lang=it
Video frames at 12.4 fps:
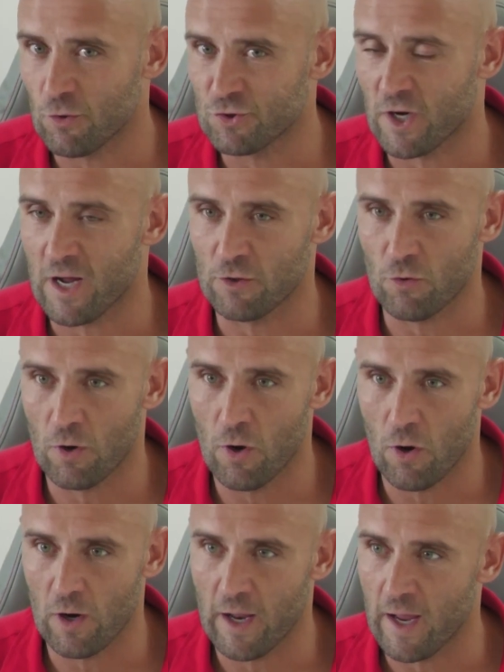ho cercato il
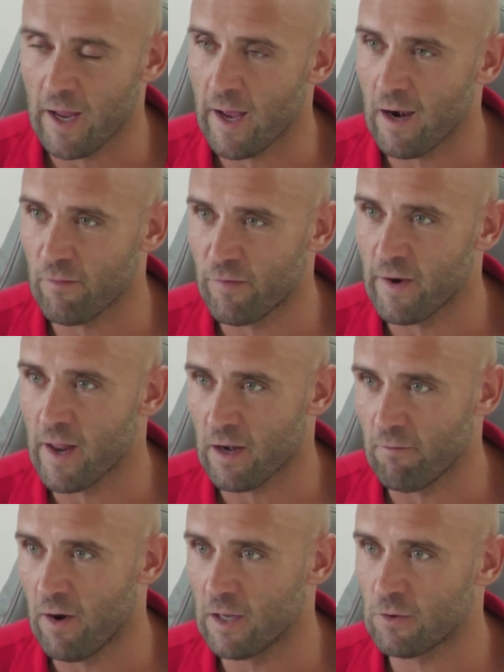gol e alla fine è
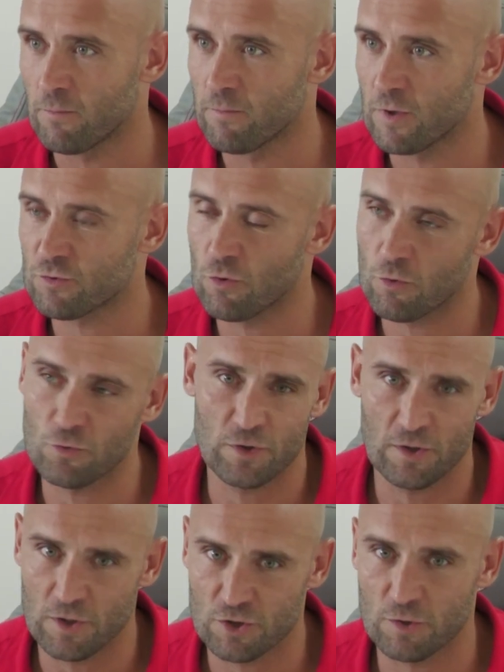arrivato e sono
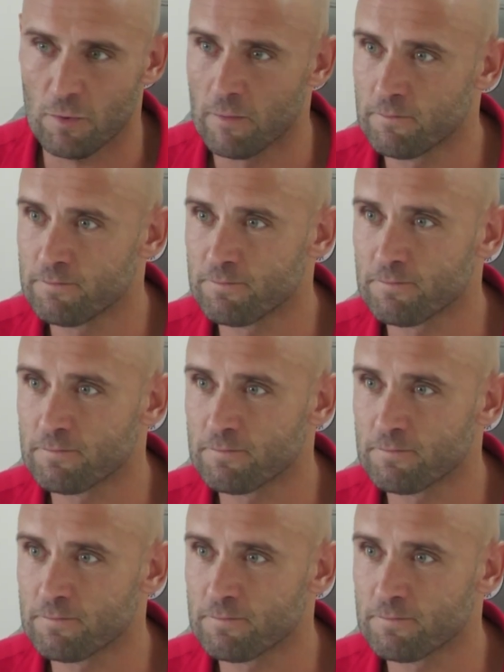contentissimo.